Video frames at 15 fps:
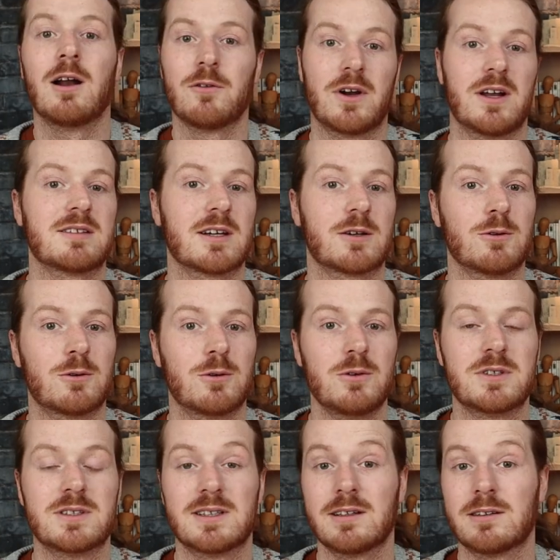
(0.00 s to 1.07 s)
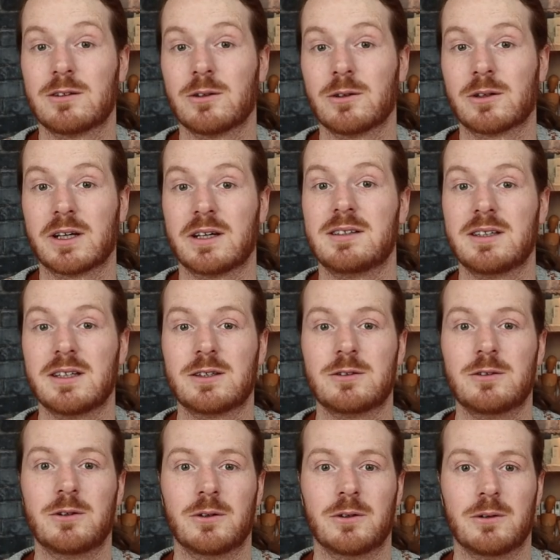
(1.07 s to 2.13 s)
Alors voilà, ça conclut cette euh,
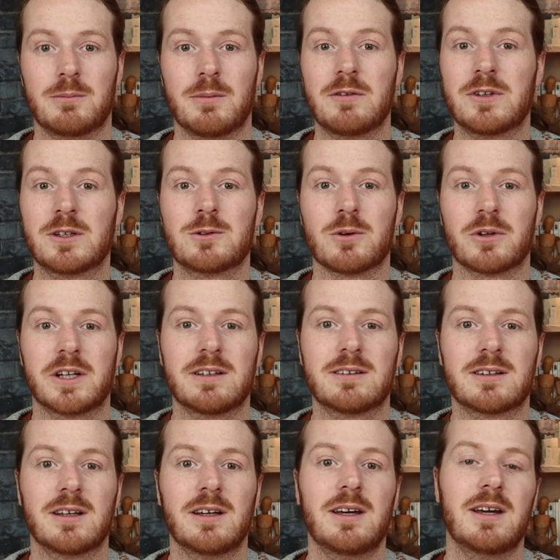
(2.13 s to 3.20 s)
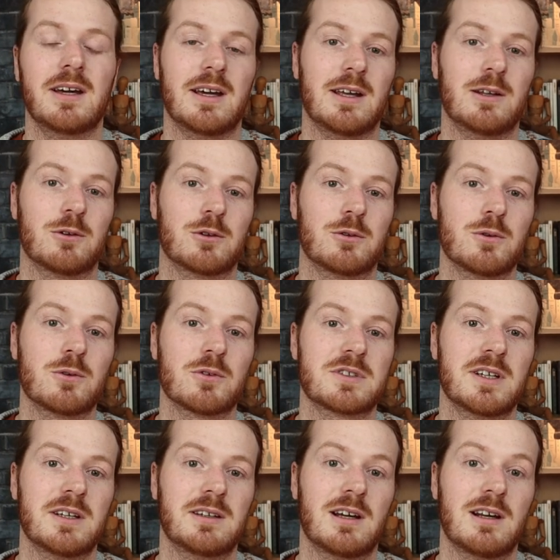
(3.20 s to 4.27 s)
critique de Ma vie de courgette, et donc je vous
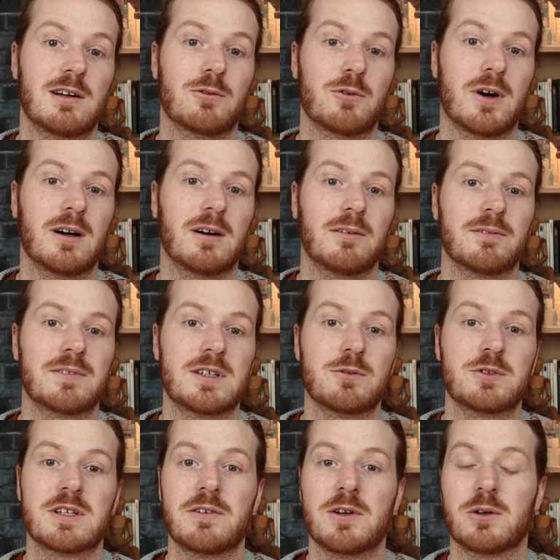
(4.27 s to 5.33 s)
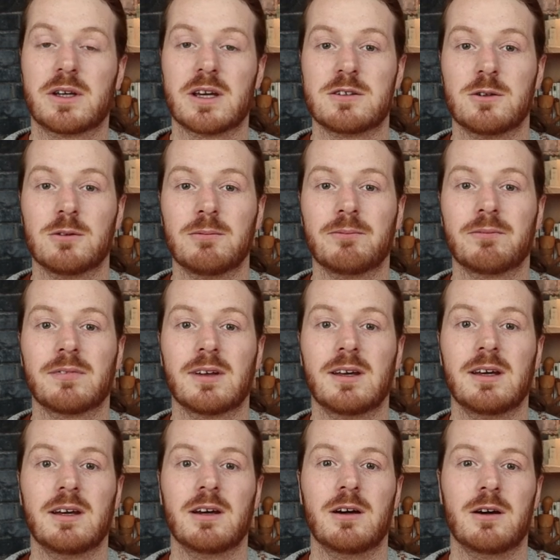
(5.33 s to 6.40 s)
conseille d'aller le voir si vous avez l'occasion.
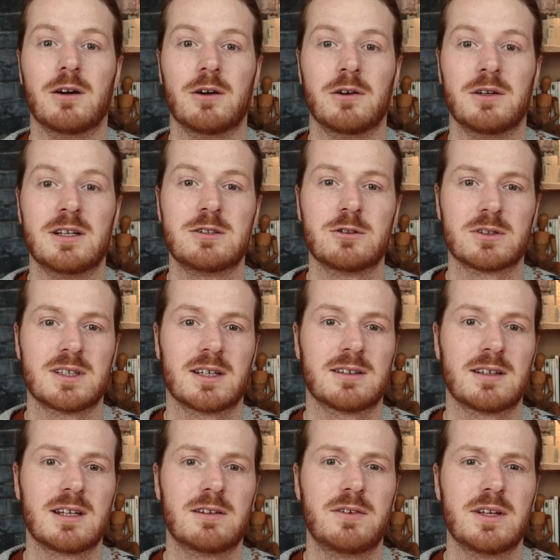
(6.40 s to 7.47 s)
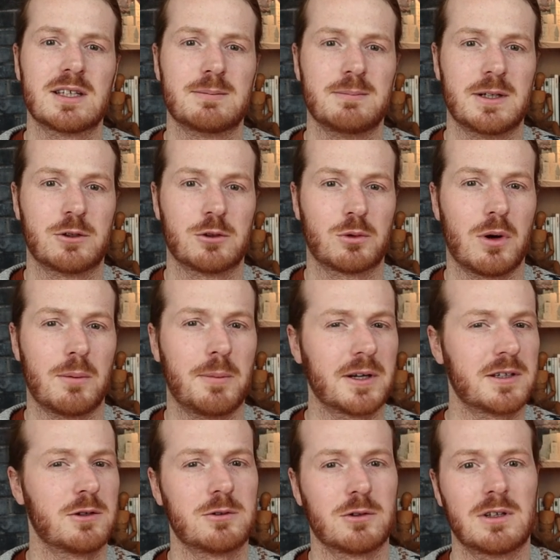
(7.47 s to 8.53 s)
Euh, il est sur certains Netflix, mais je ne crois
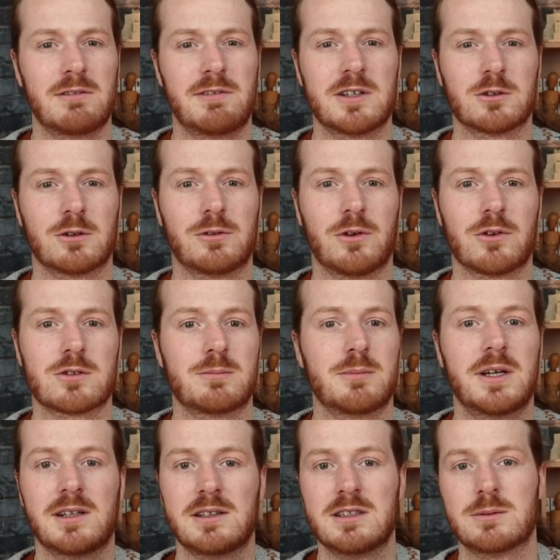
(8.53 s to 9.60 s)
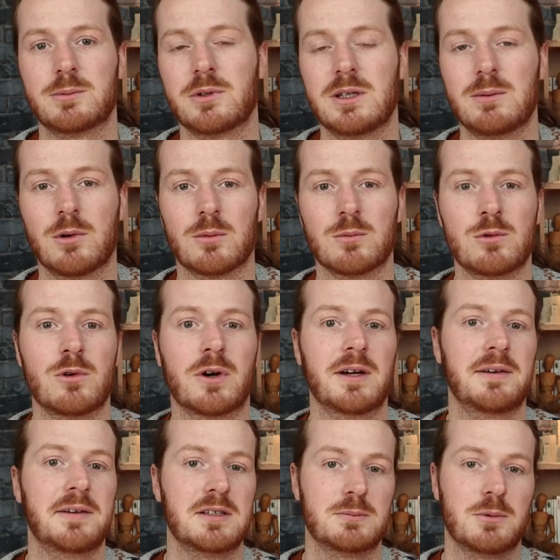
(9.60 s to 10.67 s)
pas que ce soit sur Netflix en France, mais il est disponible en
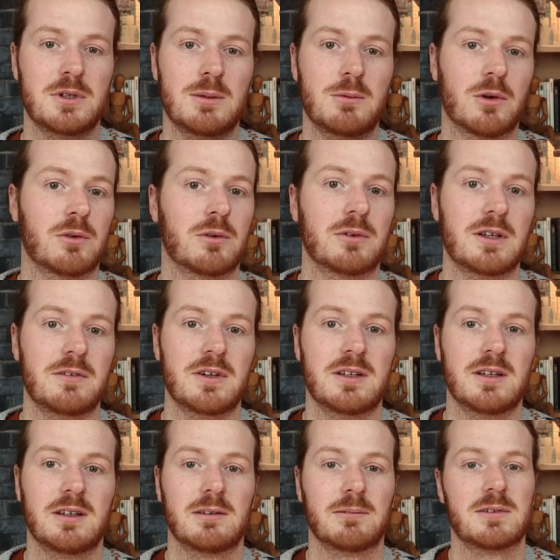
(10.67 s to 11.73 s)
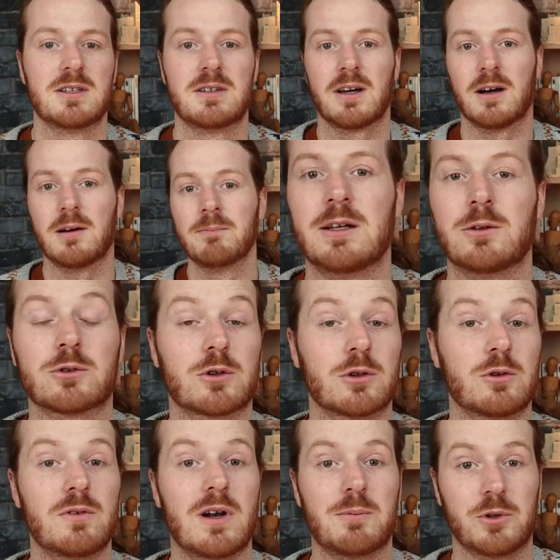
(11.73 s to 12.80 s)
Blu-ray, il est disponible en DVD, etc. Et nous on se
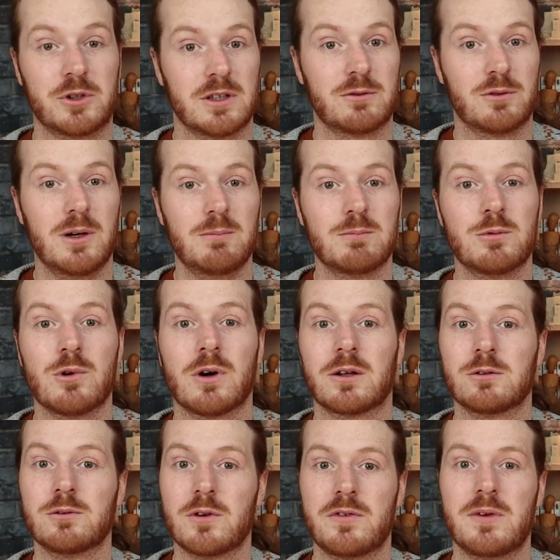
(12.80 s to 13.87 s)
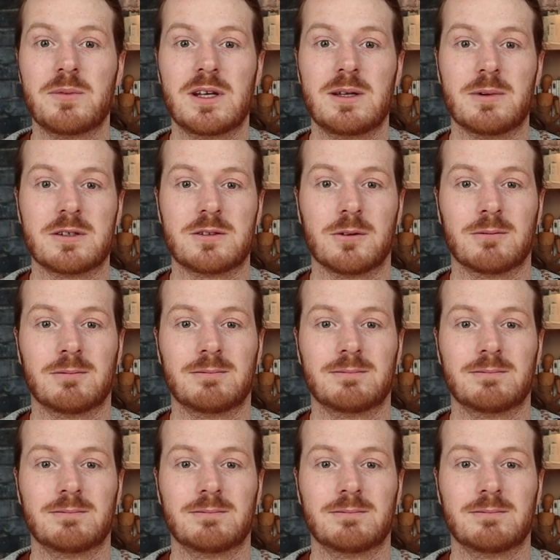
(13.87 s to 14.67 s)
retrouve la prochaine fois pour un nouveau film d'animation.